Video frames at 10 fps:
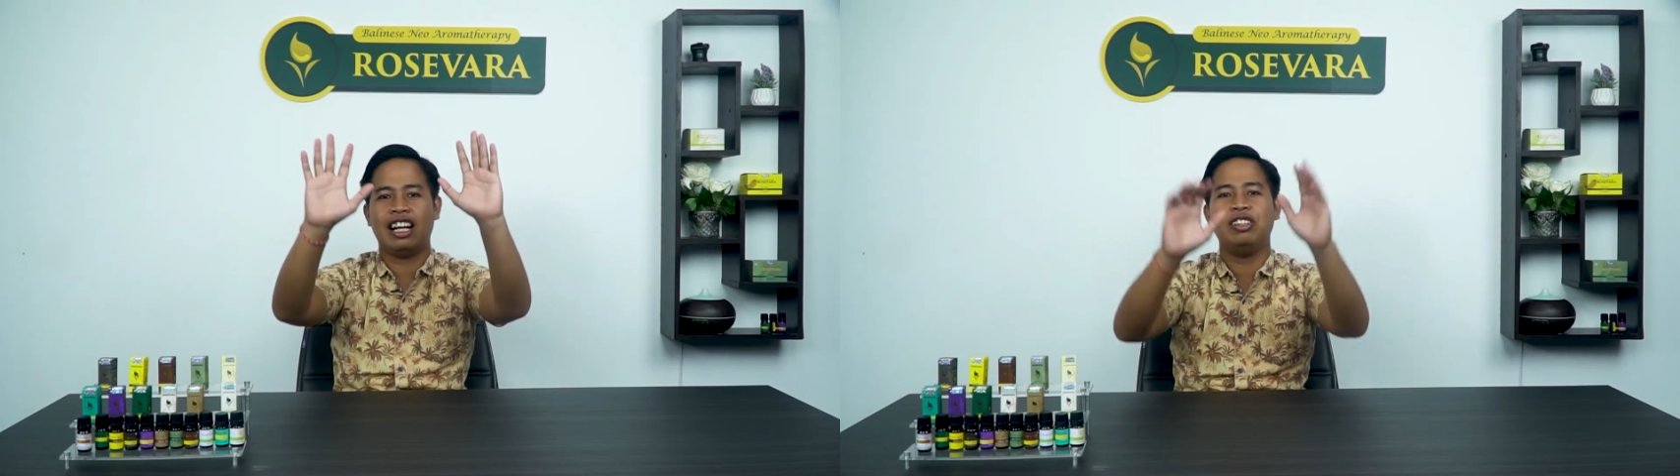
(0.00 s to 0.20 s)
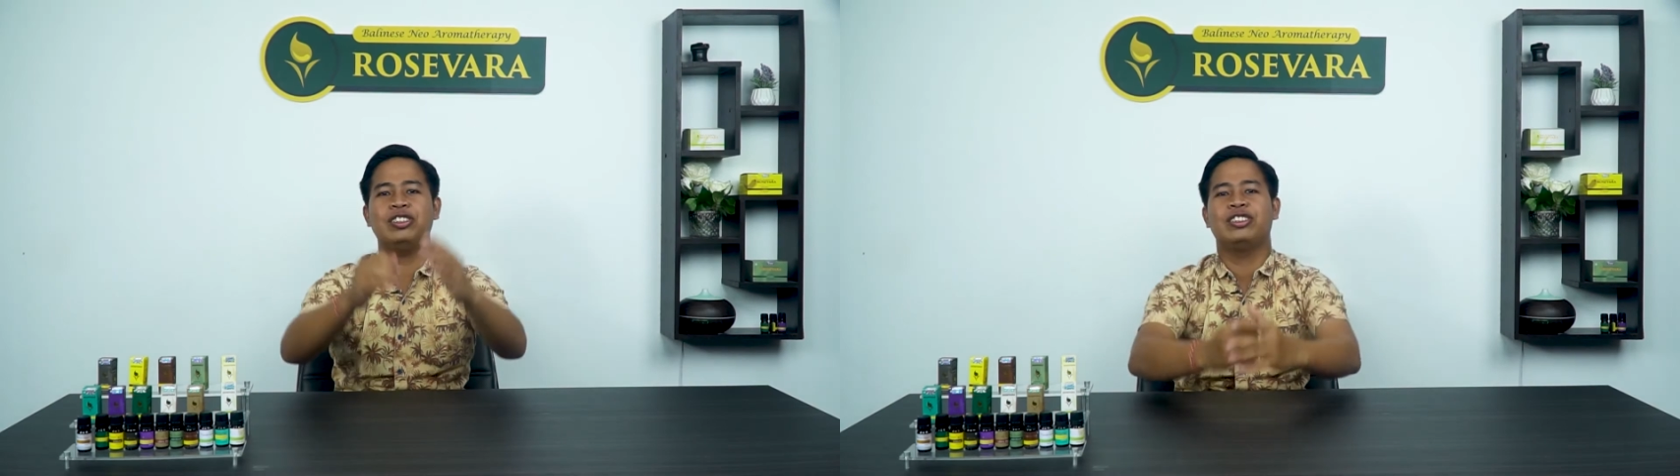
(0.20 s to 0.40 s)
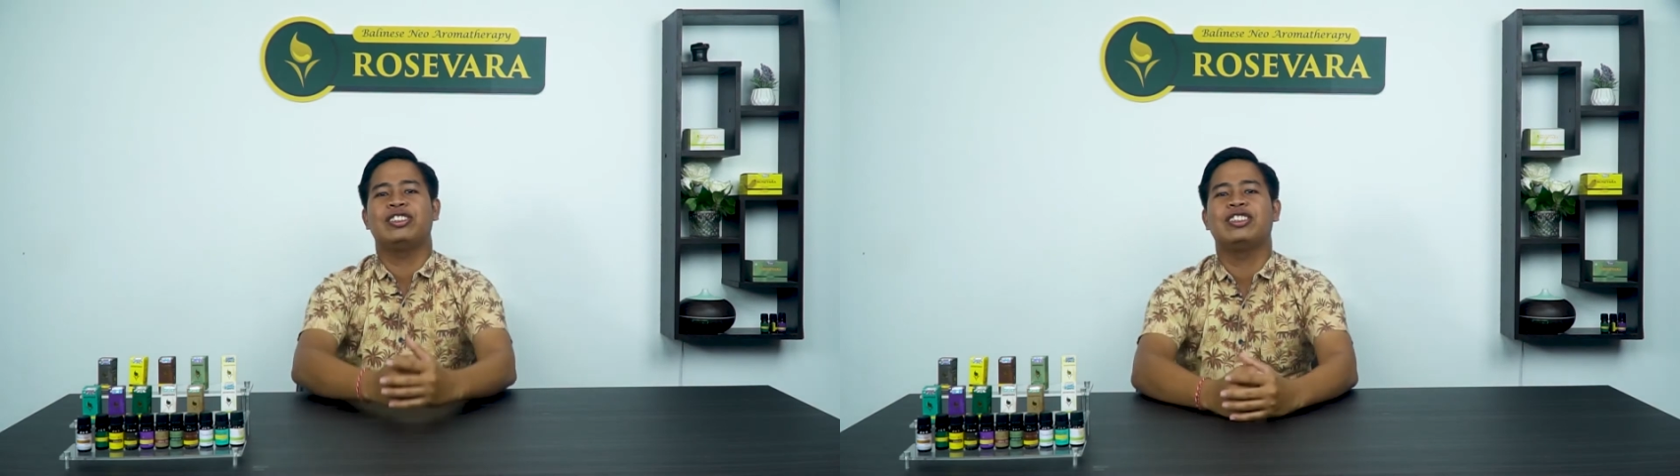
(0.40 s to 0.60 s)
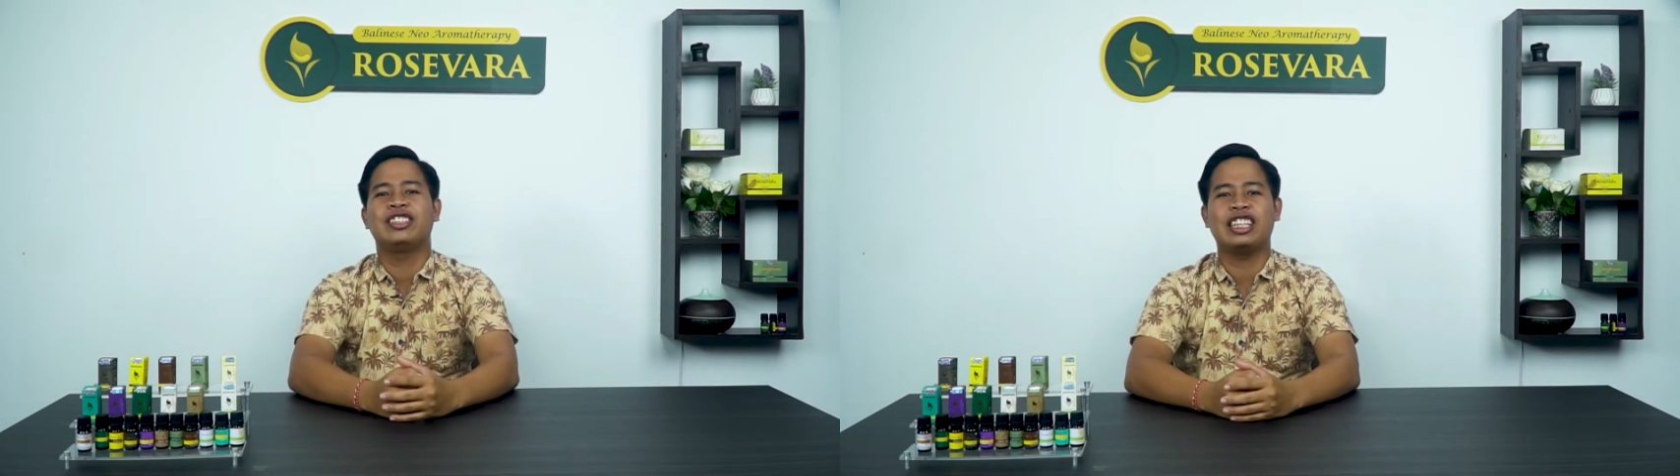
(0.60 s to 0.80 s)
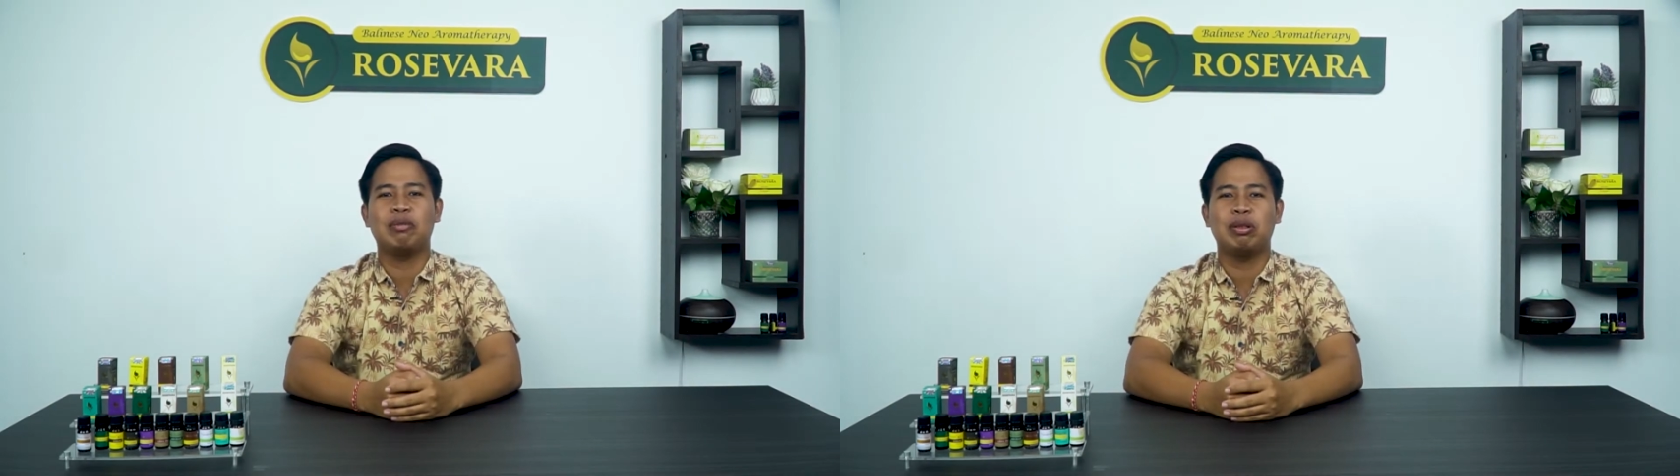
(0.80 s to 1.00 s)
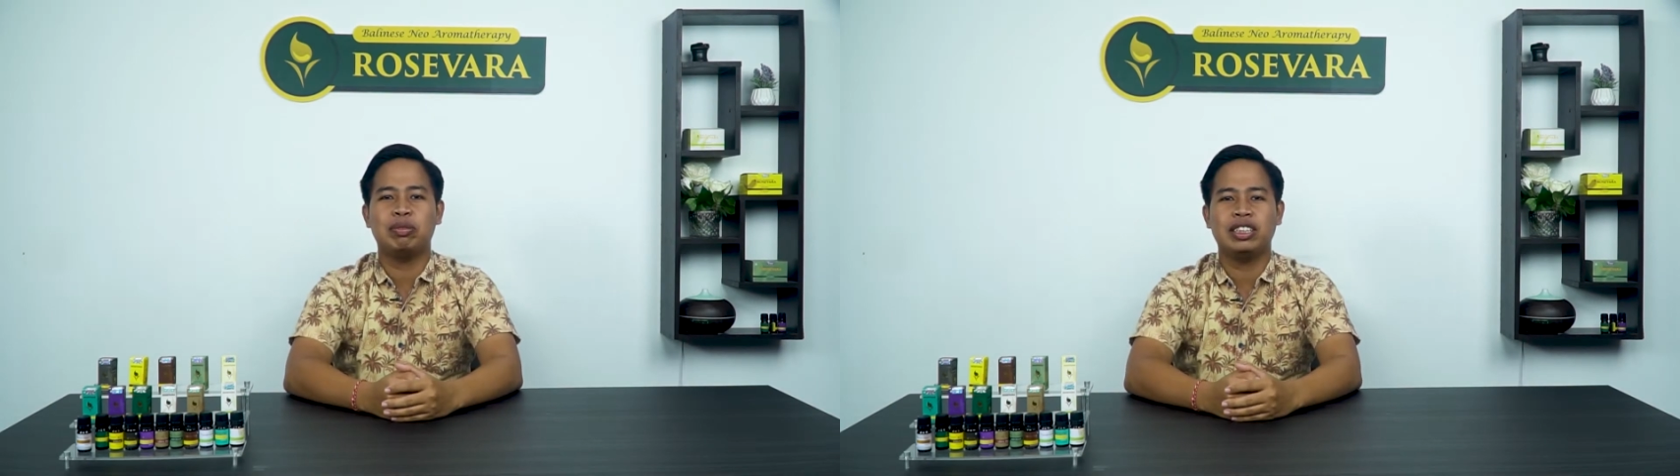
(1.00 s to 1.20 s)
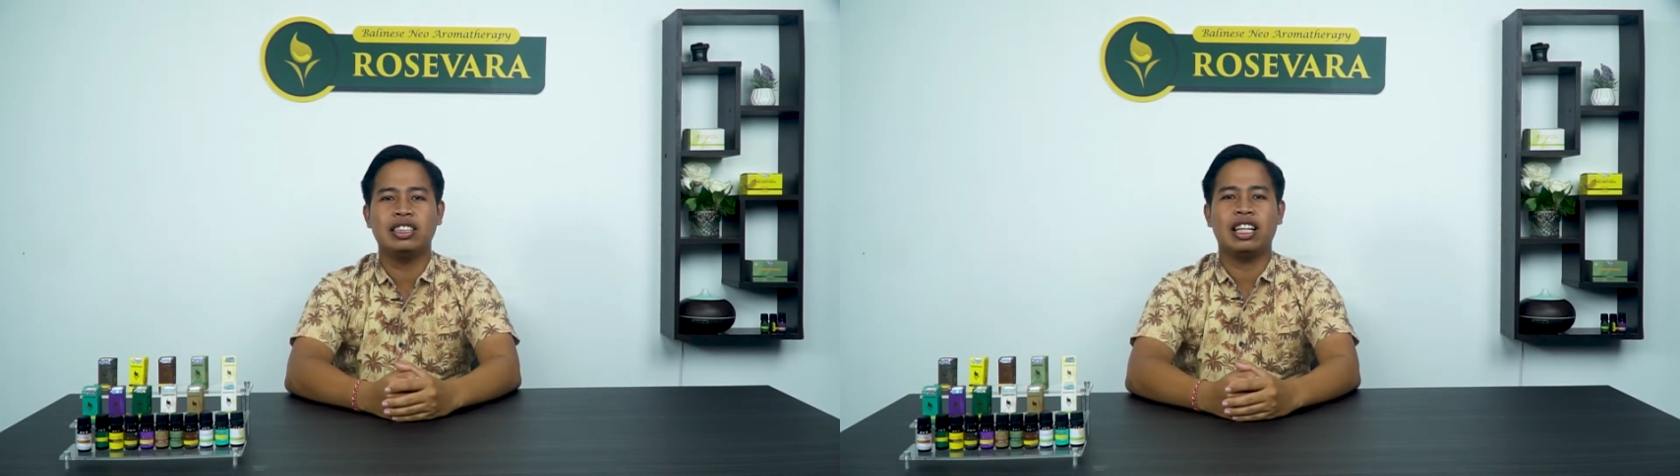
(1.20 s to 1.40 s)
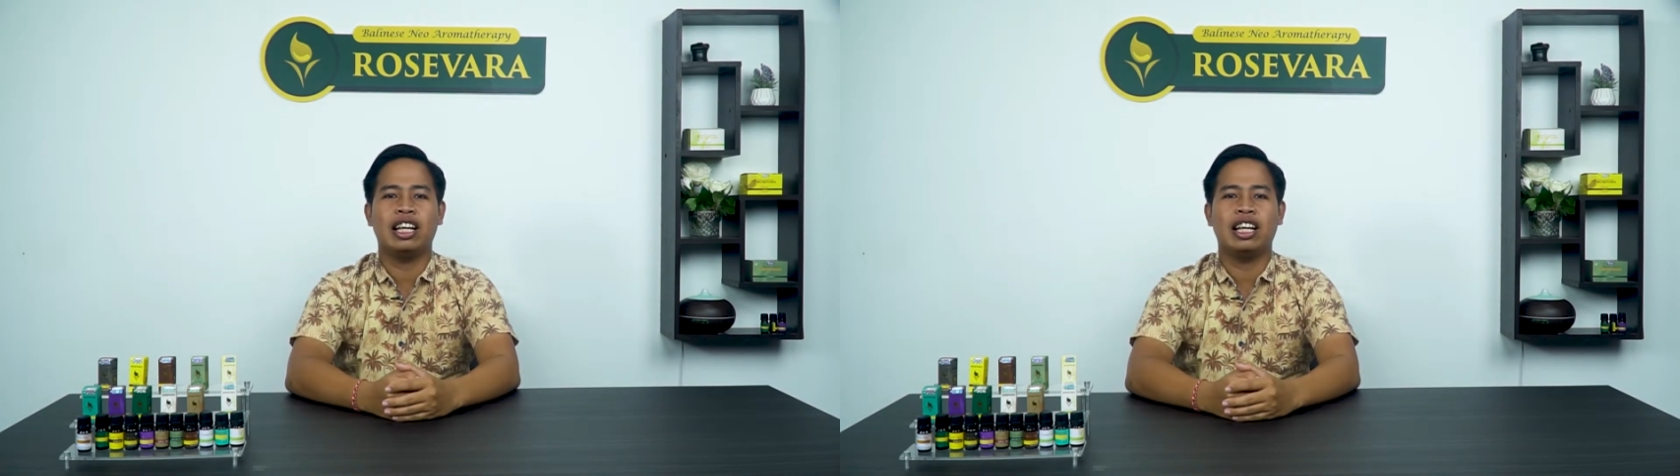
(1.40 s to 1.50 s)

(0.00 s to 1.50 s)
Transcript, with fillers: Halo, sahabat pecinta